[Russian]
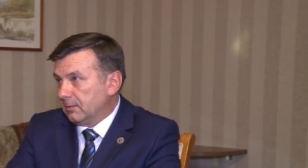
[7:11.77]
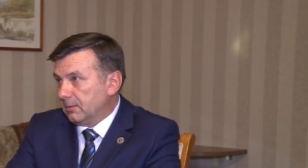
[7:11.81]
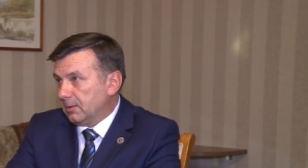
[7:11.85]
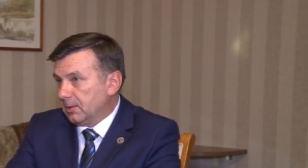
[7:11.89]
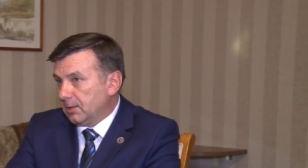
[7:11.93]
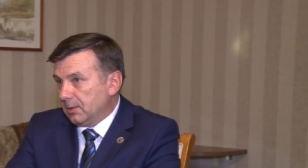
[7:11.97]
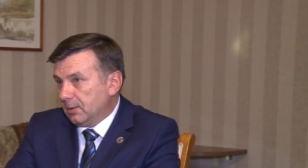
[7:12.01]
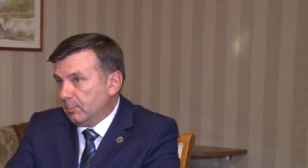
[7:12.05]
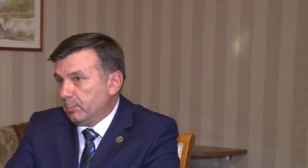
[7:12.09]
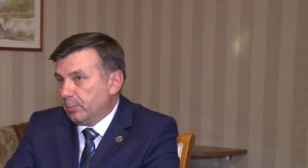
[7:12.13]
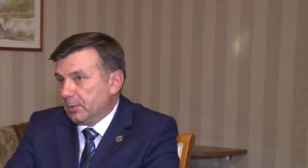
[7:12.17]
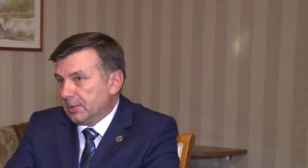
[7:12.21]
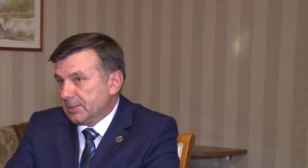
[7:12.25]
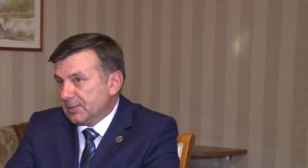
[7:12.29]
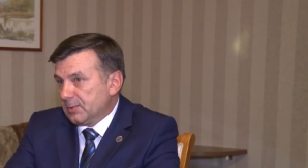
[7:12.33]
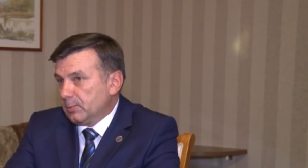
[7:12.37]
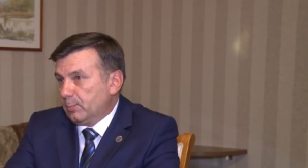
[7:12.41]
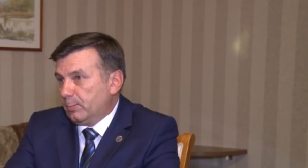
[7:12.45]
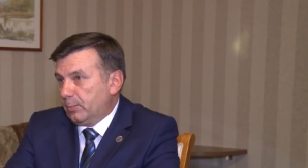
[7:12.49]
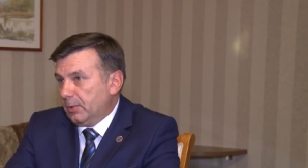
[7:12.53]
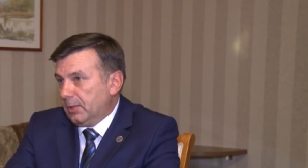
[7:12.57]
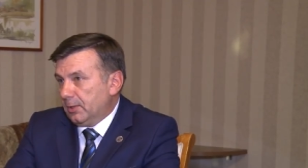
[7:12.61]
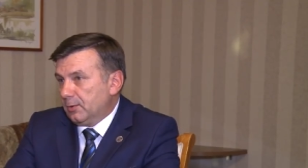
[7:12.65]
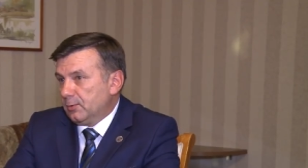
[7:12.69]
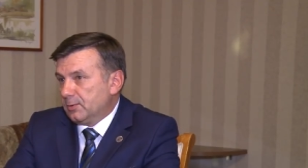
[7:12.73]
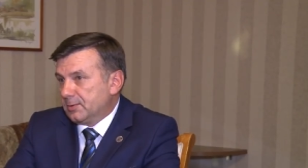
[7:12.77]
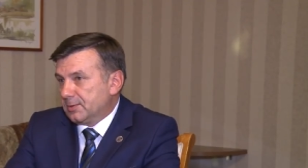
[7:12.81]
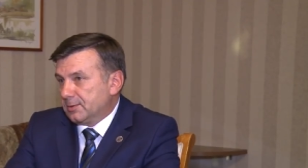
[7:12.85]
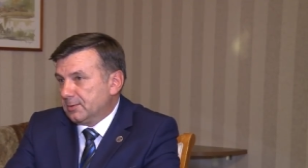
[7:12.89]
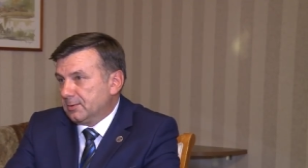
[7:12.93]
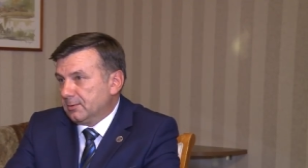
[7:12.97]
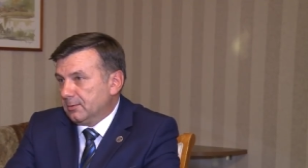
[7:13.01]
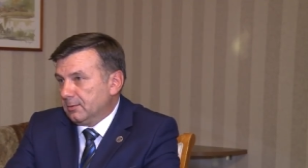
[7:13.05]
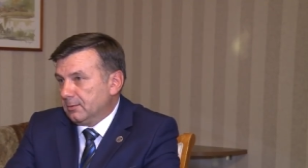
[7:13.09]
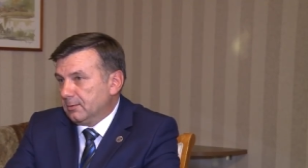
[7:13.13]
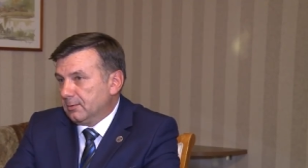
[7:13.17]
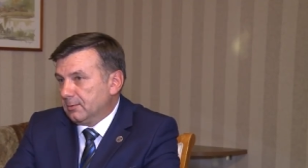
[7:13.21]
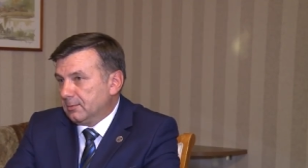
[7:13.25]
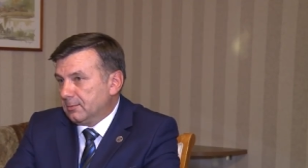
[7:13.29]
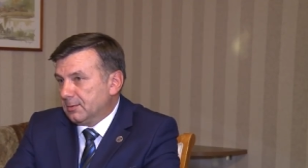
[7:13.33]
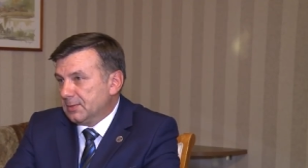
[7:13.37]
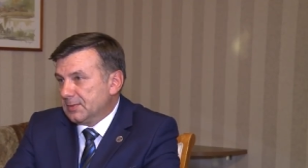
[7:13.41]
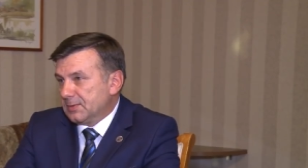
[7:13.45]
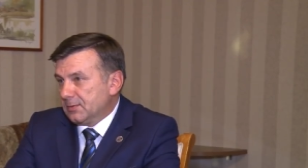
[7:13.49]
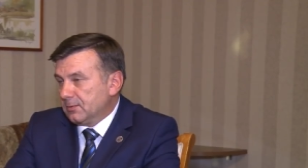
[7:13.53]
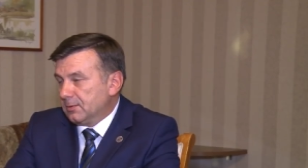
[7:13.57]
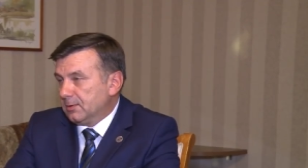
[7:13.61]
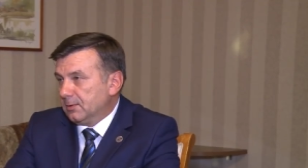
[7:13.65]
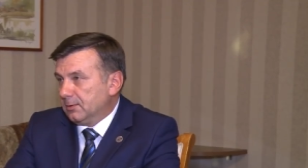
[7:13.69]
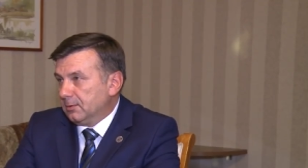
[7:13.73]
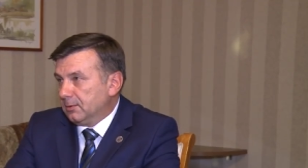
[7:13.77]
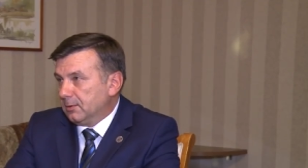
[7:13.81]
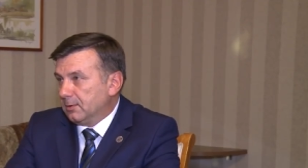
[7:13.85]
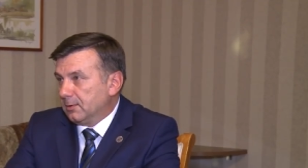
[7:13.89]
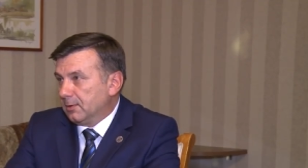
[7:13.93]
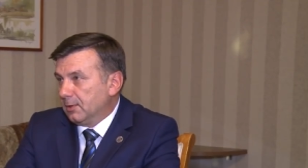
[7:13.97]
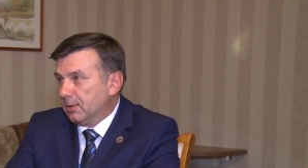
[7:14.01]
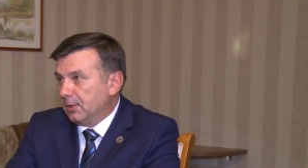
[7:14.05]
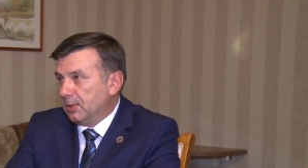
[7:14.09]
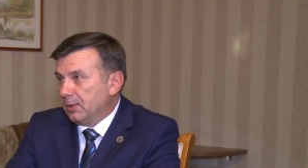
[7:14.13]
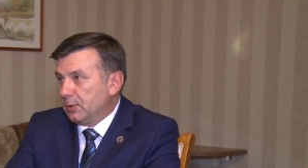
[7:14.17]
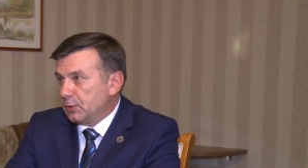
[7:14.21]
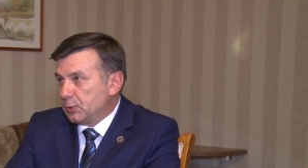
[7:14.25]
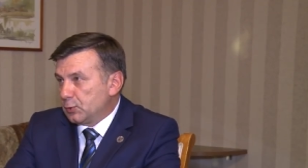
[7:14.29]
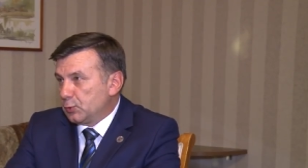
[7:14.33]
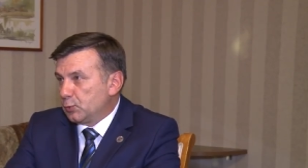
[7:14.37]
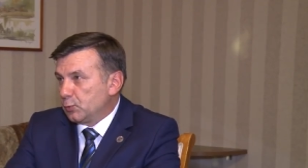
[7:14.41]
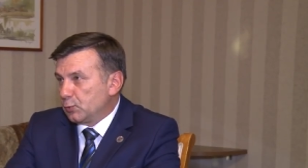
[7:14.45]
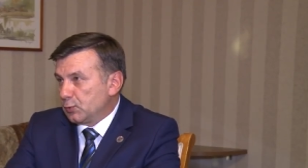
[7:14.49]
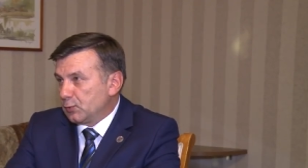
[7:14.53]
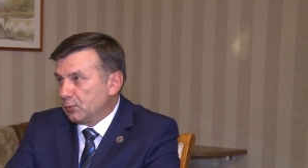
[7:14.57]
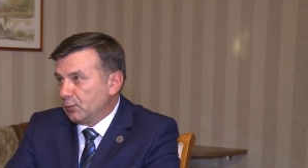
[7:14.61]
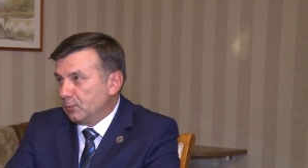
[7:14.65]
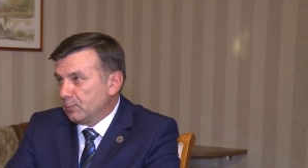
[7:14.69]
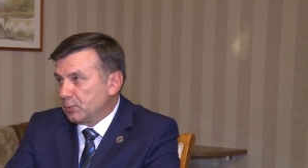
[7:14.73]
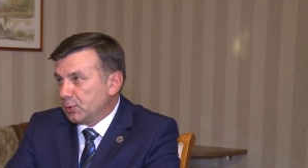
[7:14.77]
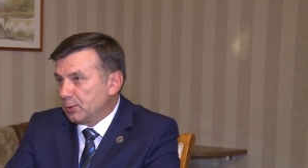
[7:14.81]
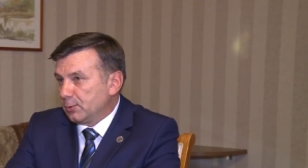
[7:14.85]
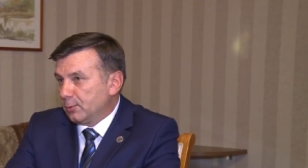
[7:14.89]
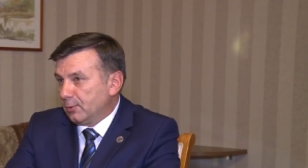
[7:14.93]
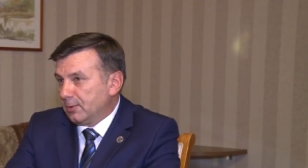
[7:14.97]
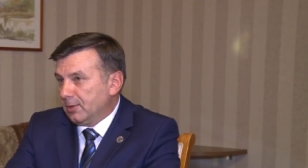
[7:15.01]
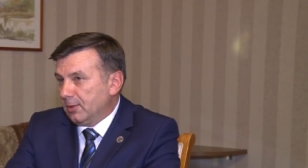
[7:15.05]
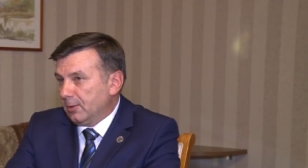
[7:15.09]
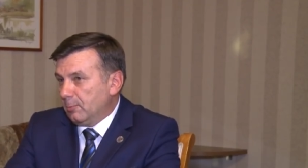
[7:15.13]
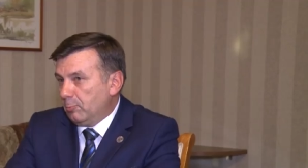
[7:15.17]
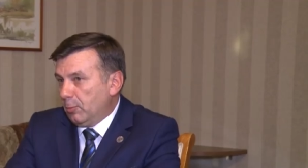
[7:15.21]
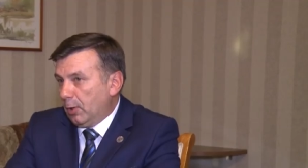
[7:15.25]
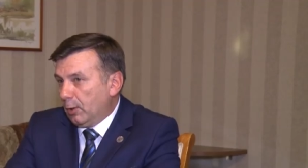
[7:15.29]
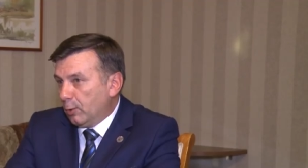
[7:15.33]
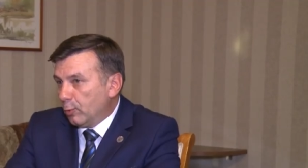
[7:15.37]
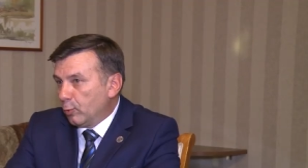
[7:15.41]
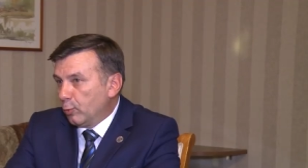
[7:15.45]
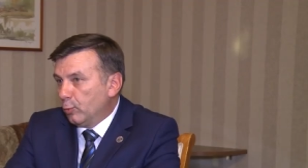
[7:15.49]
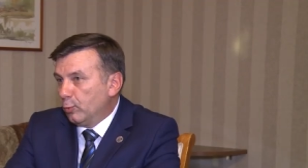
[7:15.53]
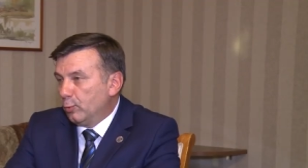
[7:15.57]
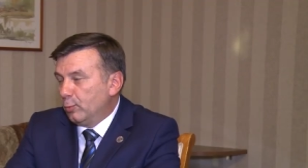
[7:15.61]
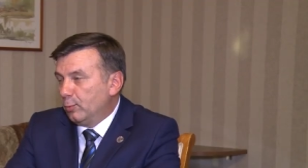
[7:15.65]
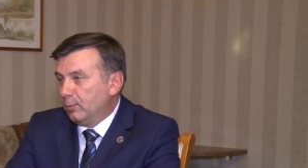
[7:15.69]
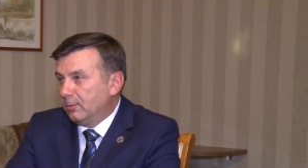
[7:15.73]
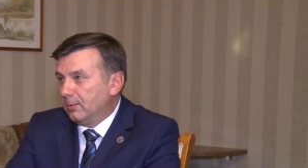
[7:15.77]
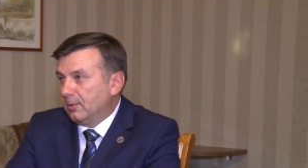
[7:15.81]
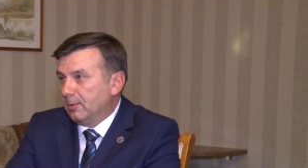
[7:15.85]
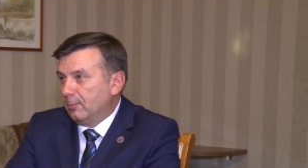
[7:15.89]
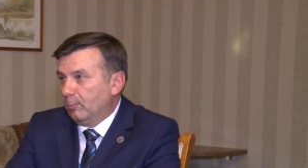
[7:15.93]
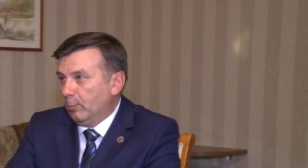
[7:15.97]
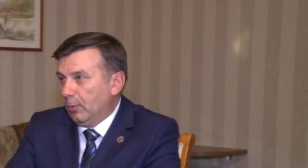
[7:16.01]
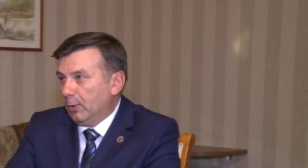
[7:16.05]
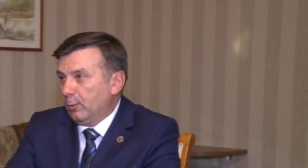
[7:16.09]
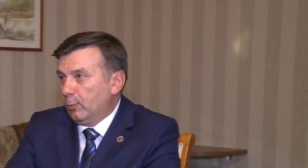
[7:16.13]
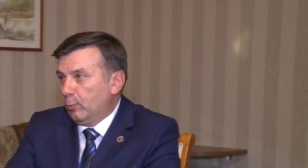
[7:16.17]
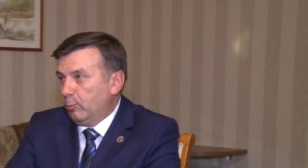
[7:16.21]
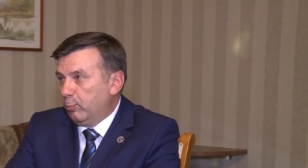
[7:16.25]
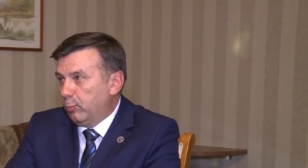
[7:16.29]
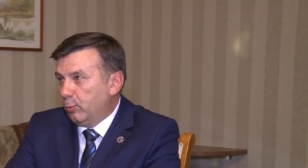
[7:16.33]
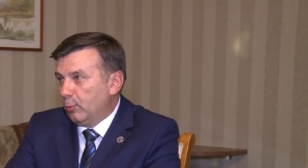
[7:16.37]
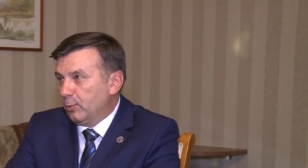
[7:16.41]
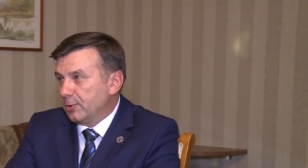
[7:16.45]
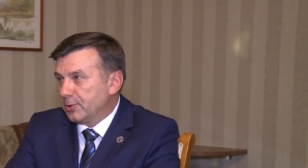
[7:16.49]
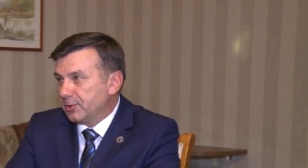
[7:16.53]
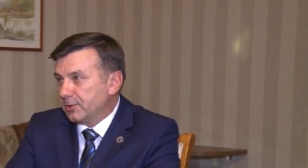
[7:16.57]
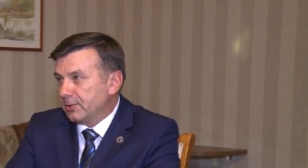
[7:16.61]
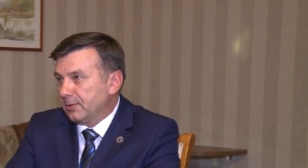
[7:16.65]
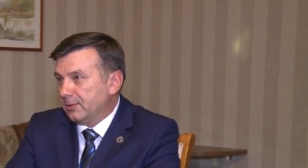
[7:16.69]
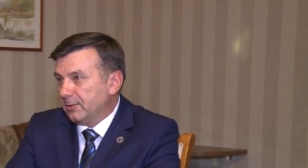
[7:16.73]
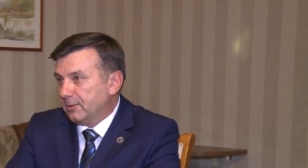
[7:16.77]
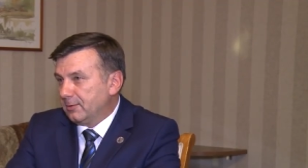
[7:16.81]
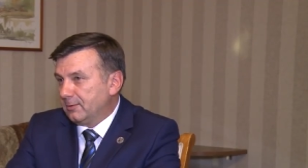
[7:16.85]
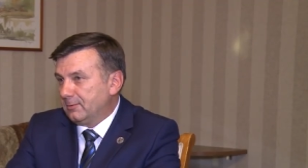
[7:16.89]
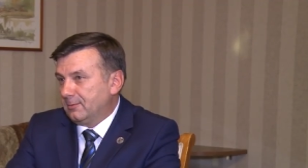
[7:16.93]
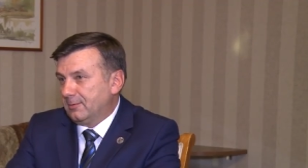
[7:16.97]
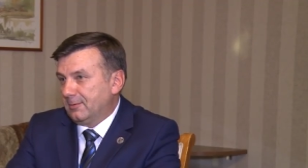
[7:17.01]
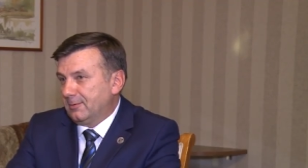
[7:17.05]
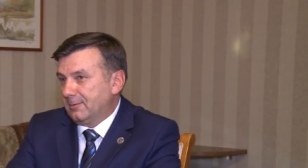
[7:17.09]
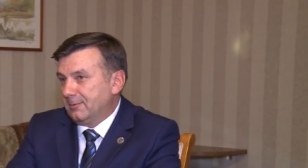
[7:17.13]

Я просыпаюсь действительно с чувством, что я могу, могу больше.